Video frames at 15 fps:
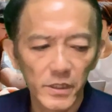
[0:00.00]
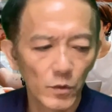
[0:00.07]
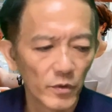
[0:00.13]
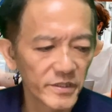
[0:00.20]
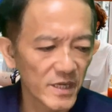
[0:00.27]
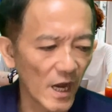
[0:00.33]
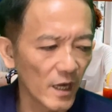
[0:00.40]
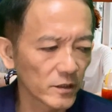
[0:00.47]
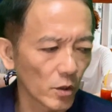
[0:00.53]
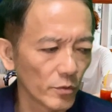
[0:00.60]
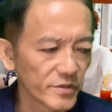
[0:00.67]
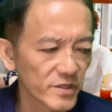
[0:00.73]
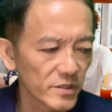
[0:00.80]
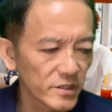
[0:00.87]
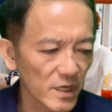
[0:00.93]
我想要投
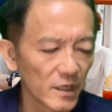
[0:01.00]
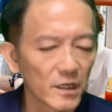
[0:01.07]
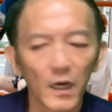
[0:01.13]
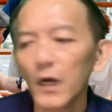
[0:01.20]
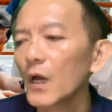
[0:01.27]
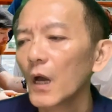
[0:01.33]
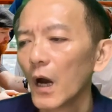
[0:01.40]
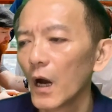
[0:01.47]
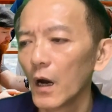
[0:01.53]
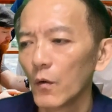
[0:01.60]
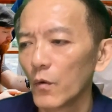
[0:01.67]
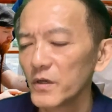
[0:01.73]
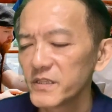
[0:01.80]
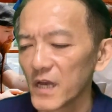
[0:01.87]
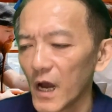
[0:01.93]
资这个啊，
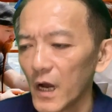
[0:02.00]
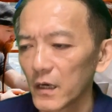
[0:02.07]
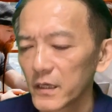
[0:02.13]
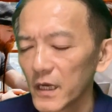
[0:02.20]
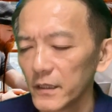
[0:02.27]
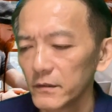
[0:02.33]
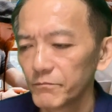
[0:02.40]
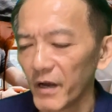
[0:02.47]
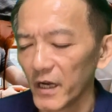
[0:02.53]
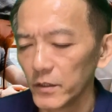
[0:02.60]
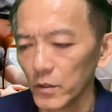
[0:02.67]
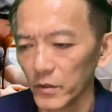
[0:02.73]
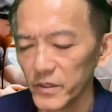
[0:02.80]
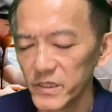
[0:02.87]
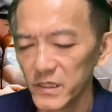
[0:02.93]
我想要跟朋
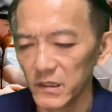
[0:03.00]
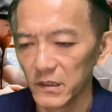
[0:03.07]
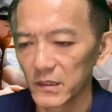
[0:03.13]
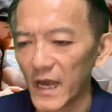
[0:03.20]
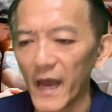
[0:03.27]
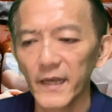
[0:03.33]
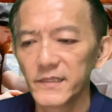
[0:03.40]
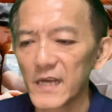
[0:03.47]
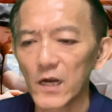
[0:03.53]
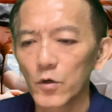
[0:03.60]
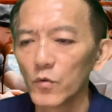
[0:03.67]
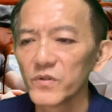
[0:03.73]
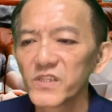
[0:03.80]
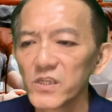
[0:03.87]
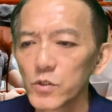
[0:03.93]
友一起开一家
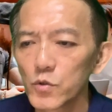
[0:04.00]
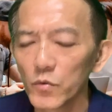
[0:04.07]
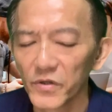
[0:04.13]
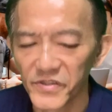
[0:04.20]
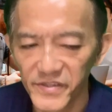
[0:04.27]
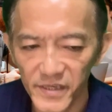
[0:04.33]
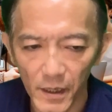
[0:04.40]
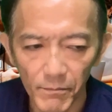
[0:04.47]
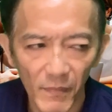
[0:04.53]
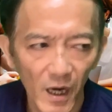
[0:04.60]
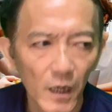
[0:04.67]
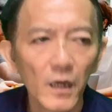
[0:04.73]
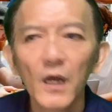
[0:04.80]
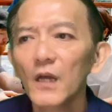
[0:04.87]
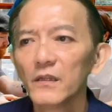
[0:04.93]
公司做什么？